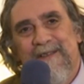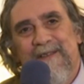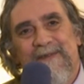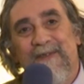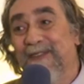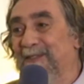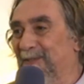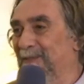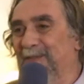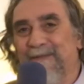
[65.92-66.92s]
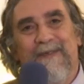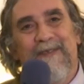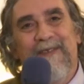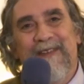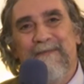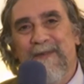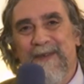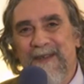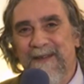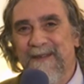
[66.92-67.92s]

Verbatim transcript: Et Francis Kunz pour le Zapoy...